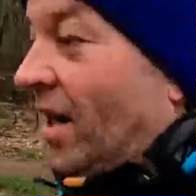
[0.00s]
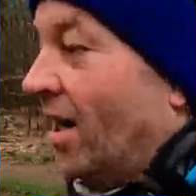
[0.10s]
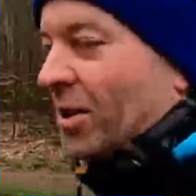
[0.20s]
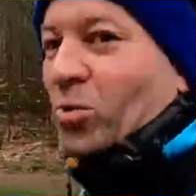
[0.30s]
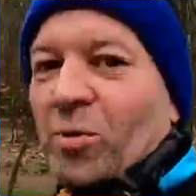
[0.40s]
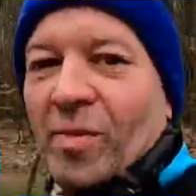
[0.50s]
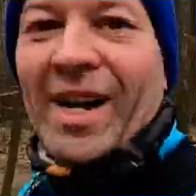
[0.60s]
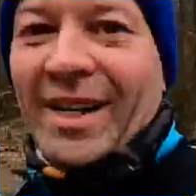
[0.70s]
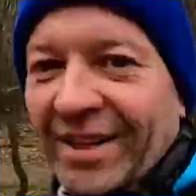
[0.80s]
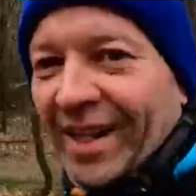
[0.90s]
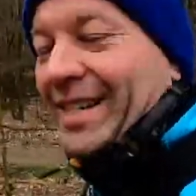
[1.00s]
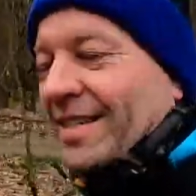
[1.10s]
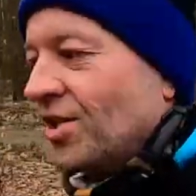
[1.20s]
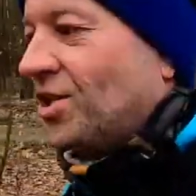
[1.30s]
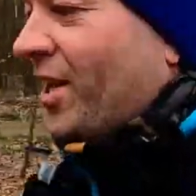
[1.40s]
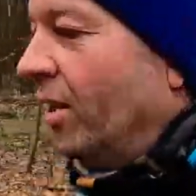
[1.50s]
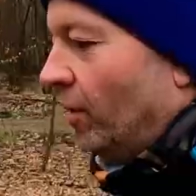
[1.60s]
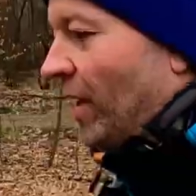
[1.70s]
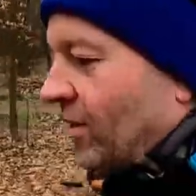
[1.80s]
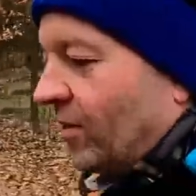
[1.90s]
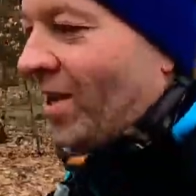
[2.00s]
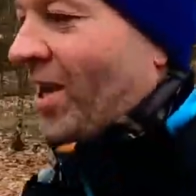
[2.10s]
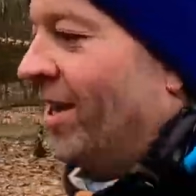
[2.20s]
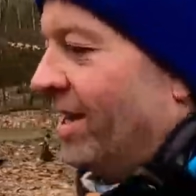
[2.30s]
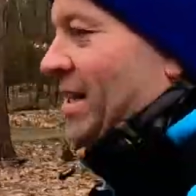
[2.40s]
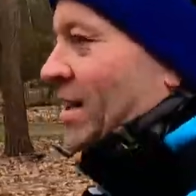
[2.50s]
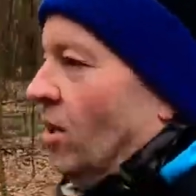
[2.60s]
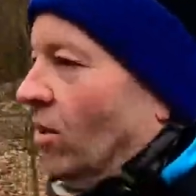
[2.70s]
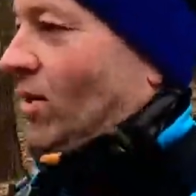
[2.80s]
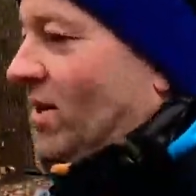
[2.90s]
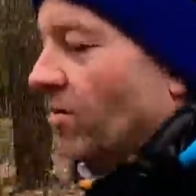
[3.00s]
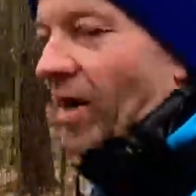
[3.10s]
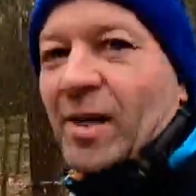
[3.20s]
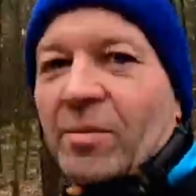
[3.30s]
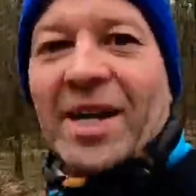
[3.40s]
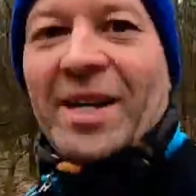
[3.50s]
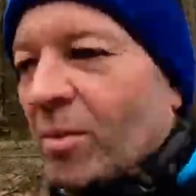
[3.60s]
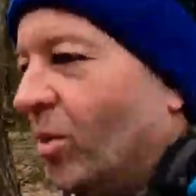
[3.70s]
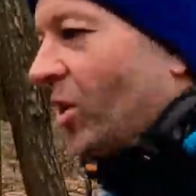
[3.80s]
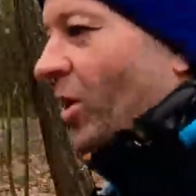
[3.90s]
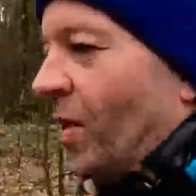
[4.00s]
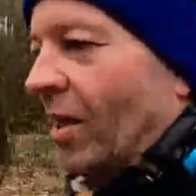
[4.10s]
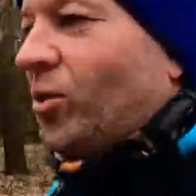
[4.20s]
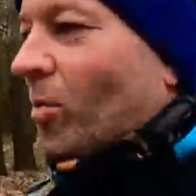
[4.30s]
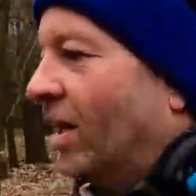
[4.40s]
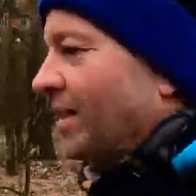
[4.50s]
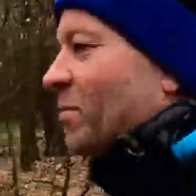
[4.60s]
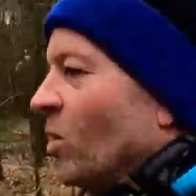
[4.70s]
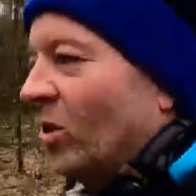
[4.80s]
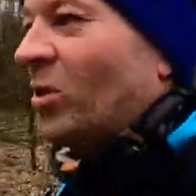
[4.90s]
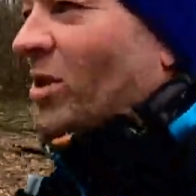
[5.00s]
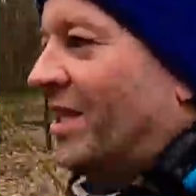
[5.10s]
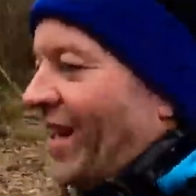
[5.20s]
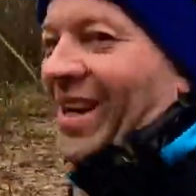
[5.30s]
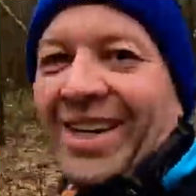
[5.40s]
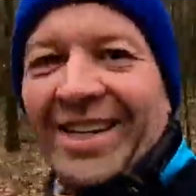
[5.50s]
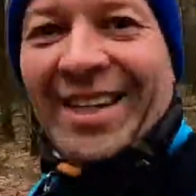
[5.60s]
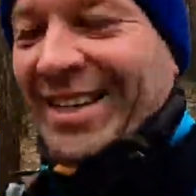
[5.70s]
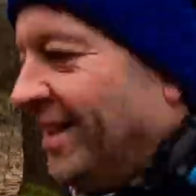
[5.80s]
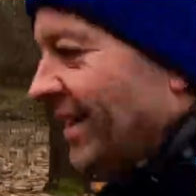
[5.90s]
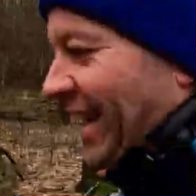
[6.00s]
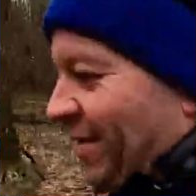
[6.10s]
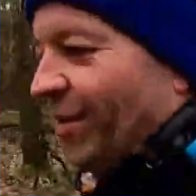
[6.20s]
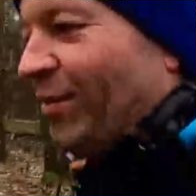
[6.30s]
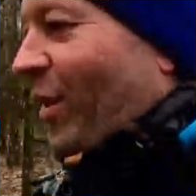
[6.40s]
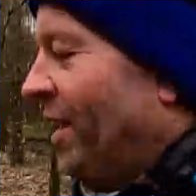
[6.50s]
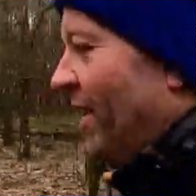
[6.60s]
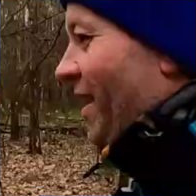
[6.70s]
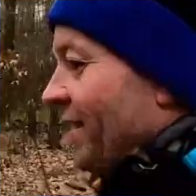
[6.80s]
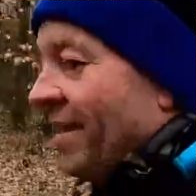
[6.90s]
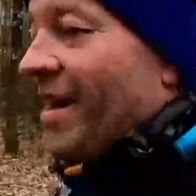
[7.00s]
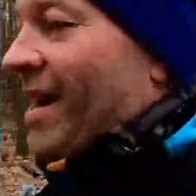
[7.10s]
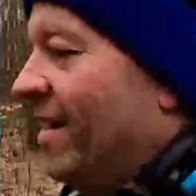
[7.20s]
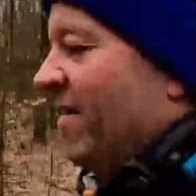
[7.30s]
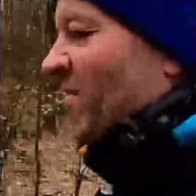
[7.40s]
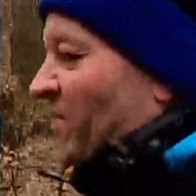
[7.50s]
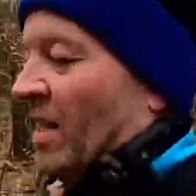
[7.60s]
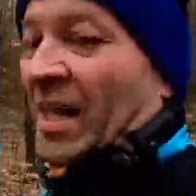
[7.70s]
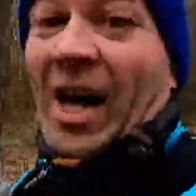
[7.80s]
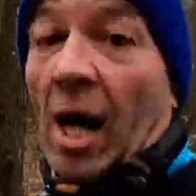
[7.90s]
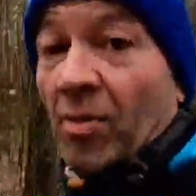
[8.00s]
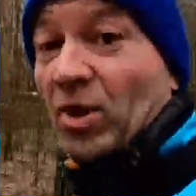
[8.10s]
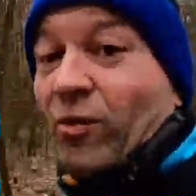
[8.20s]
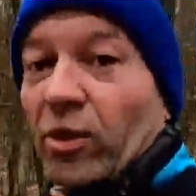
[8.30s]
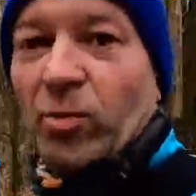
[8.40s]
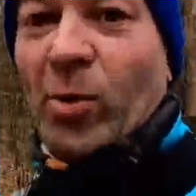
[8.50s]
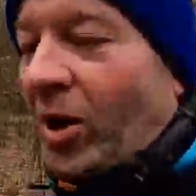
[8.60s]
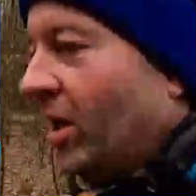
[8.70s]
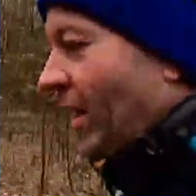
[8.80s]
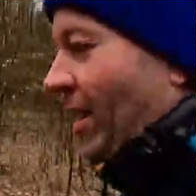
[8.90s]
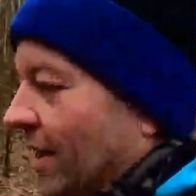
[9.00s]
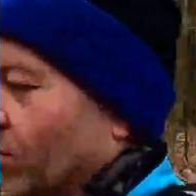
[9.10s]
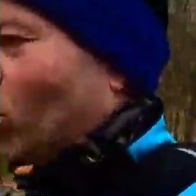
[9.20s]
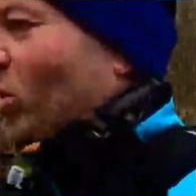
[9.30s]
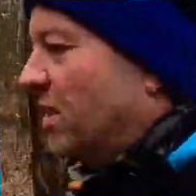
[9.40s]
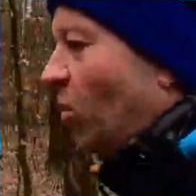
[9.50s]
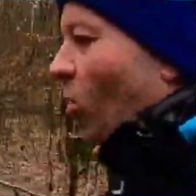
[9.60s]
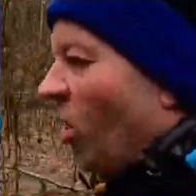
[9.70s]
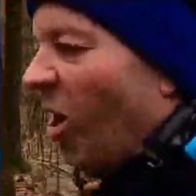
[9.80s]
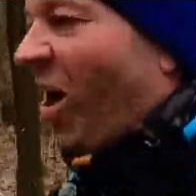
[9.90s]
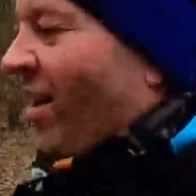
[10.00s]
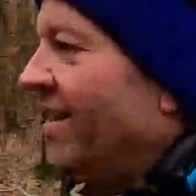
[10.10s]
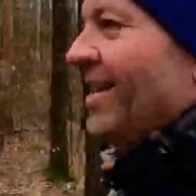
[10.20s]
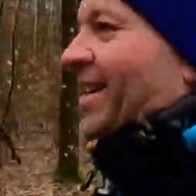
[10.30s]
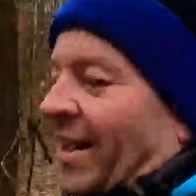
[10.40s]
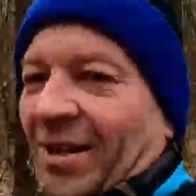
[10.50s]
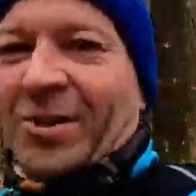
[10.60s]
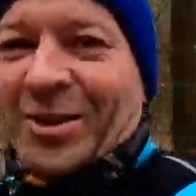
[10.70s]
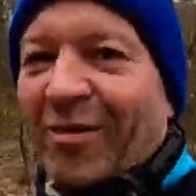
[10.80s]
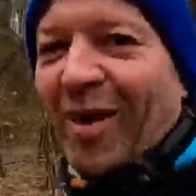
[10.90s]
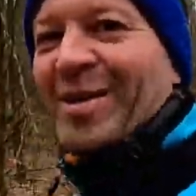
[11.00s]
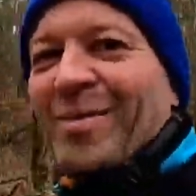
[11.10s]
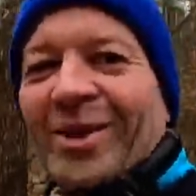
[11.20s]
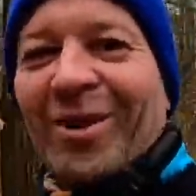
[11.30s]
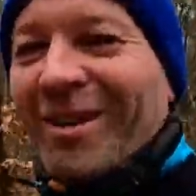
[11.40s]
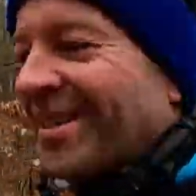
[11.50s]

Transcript: Nach nunmehr 30 Kilometern sind meine Beine immer noch im Automatikmodus. Die rennen wie von alleine. Aber ich verspüre gerade einen Mordshunger und da fällt mir doch